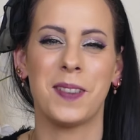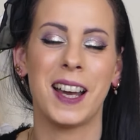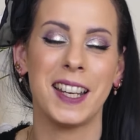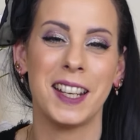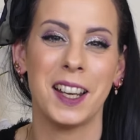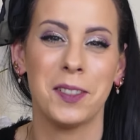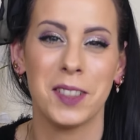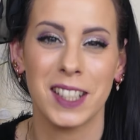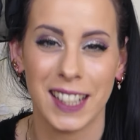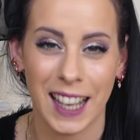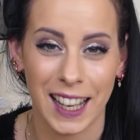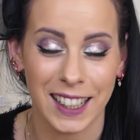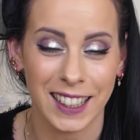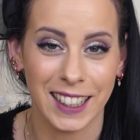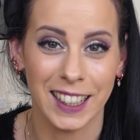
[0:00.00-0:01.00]
mein Name ist
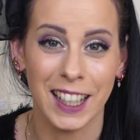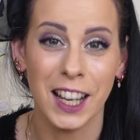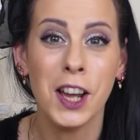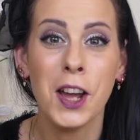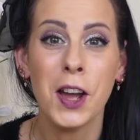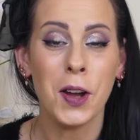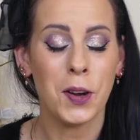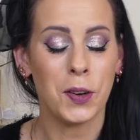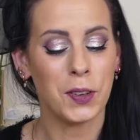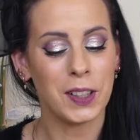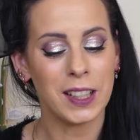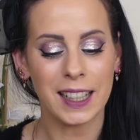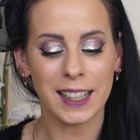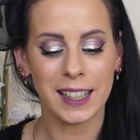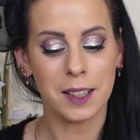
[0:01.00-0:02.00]
Katrin
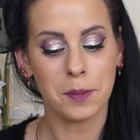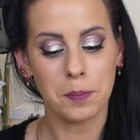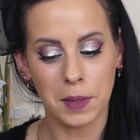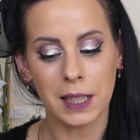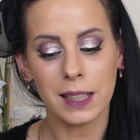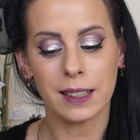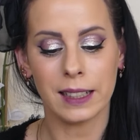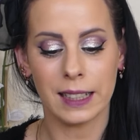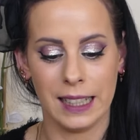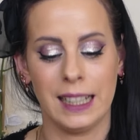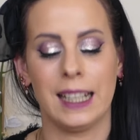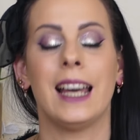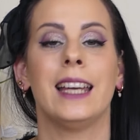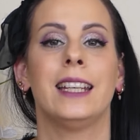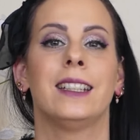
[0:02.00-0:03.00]
und ich bin eine
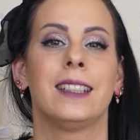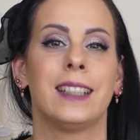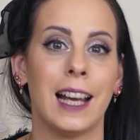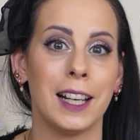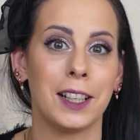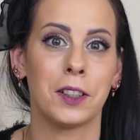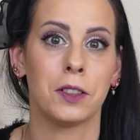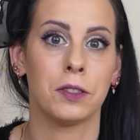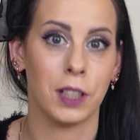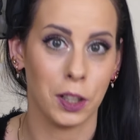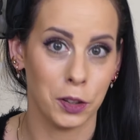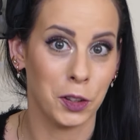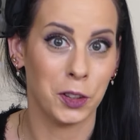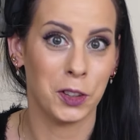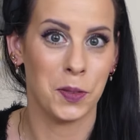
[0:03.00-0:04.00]
kleine
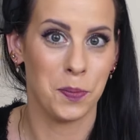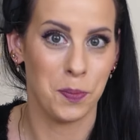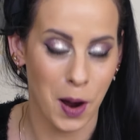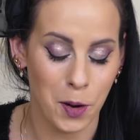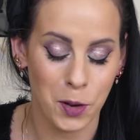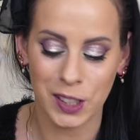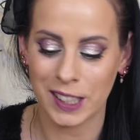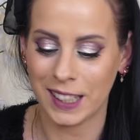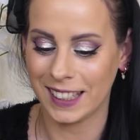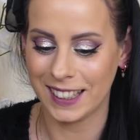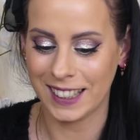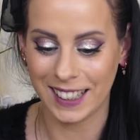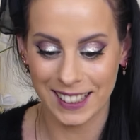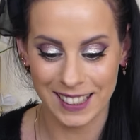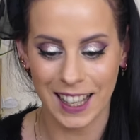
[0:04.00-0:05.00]
Dalton-verrückte Maus.
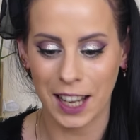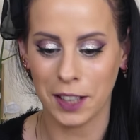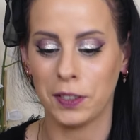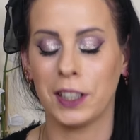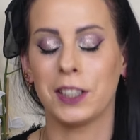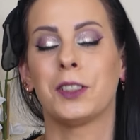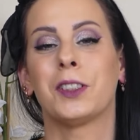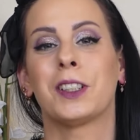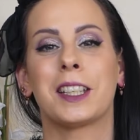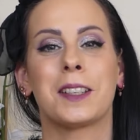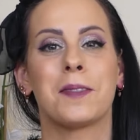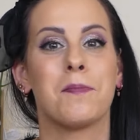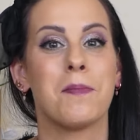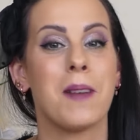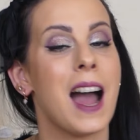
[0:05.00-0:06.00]
Es ist einfach so, ich
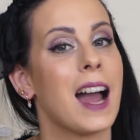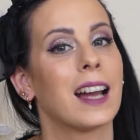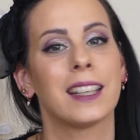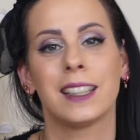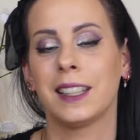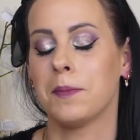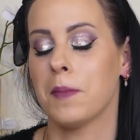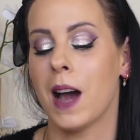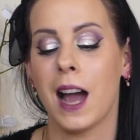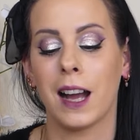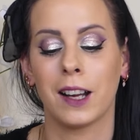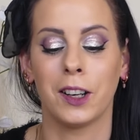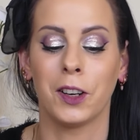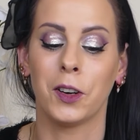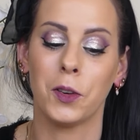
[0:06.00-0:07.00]
mag die
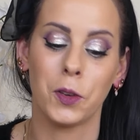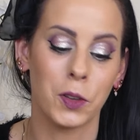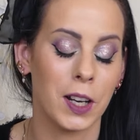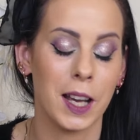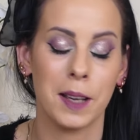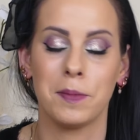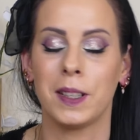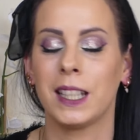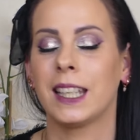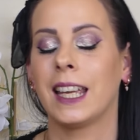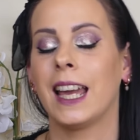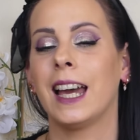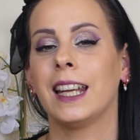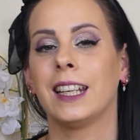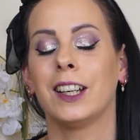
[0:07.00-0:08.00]
Marke unheimlich
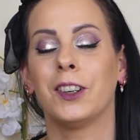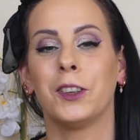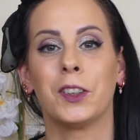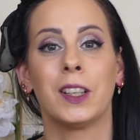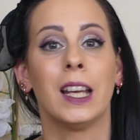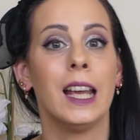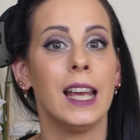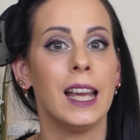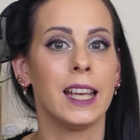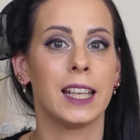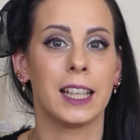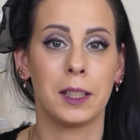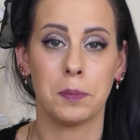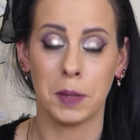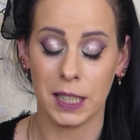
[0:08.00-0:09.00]
gerne und
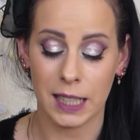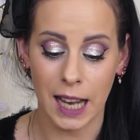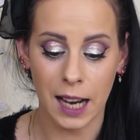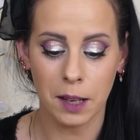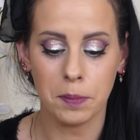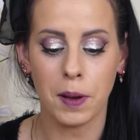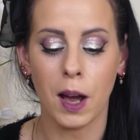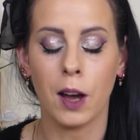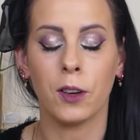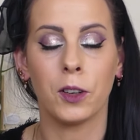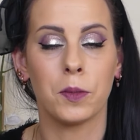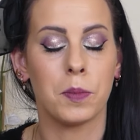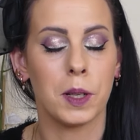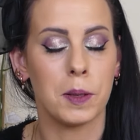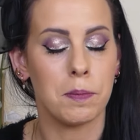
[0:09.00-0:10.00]
ich bin dankbar
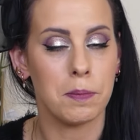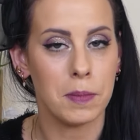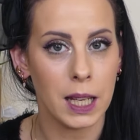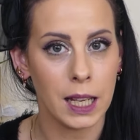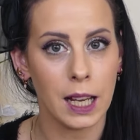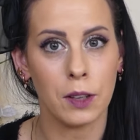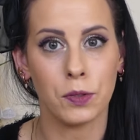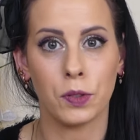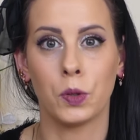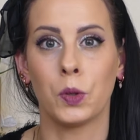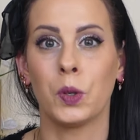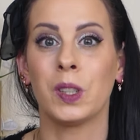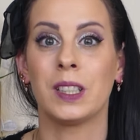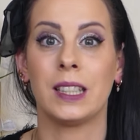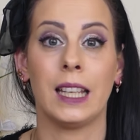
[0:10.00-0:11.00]
und bin mega
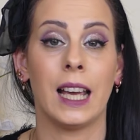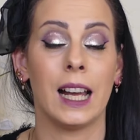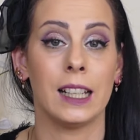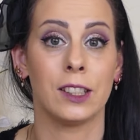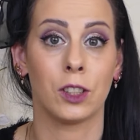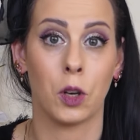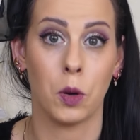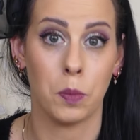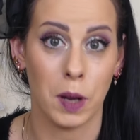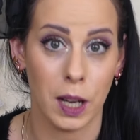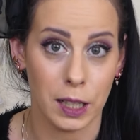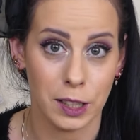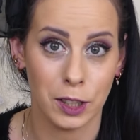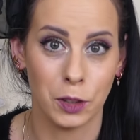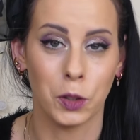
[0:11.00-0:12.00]
froh, Sie als
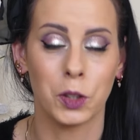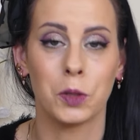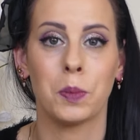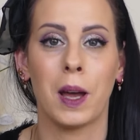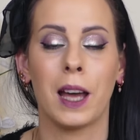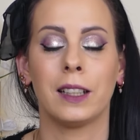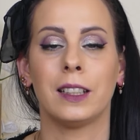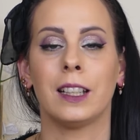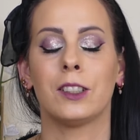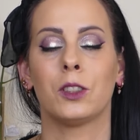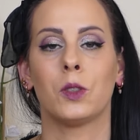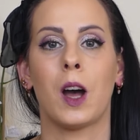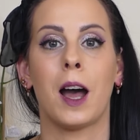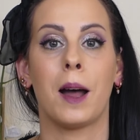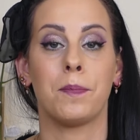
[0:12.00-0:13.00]
Kooperationspartner
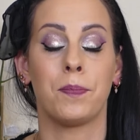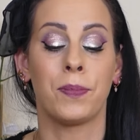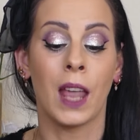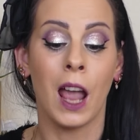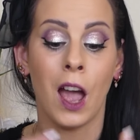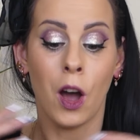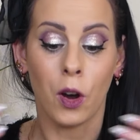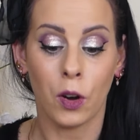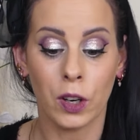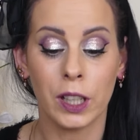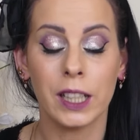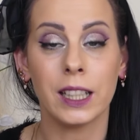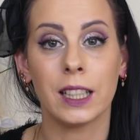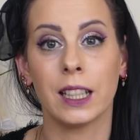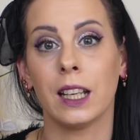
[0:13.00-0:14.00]
zu haben,
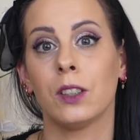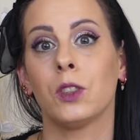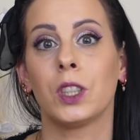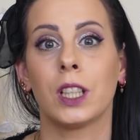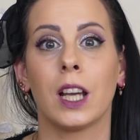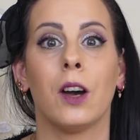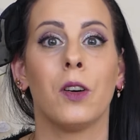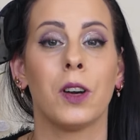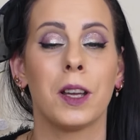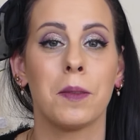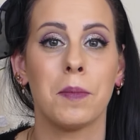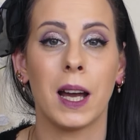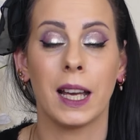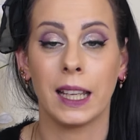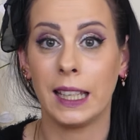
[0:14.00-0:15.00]
euch dadurch auch
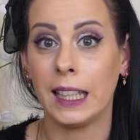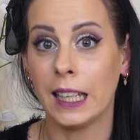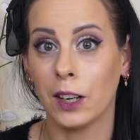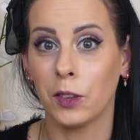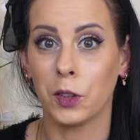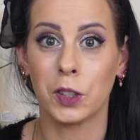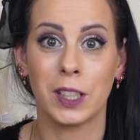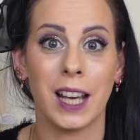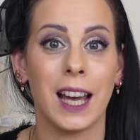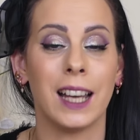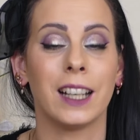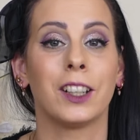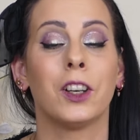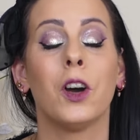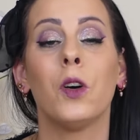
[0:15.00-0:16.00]
immer hier und da
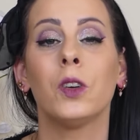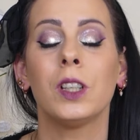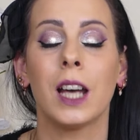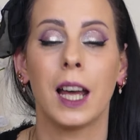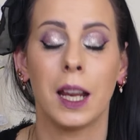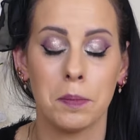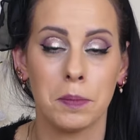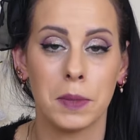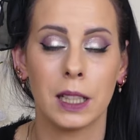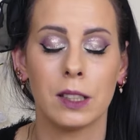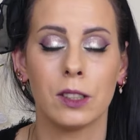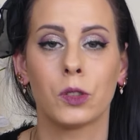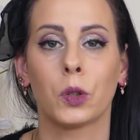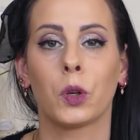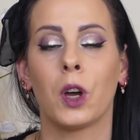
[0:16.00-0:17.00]
einen Code
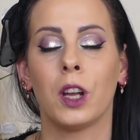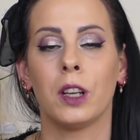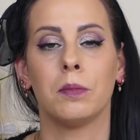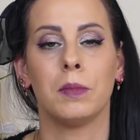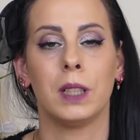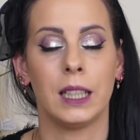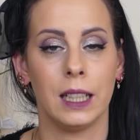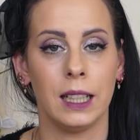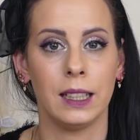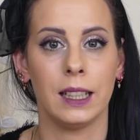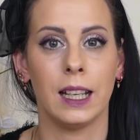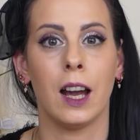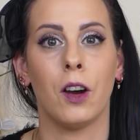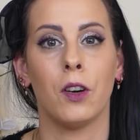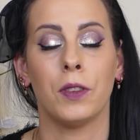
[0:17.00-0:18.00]
anbieten zu können, mit dem
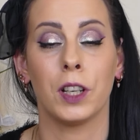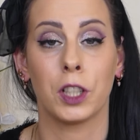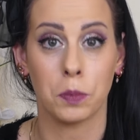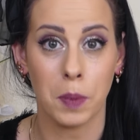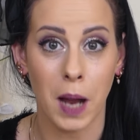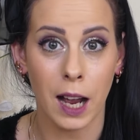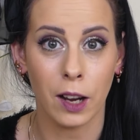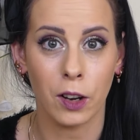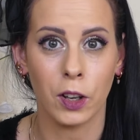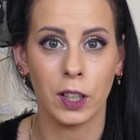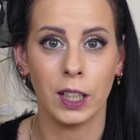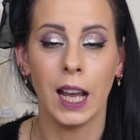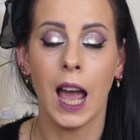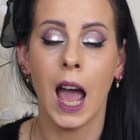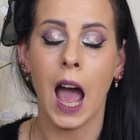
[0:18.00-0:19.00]
ihr auch was sparen könnt.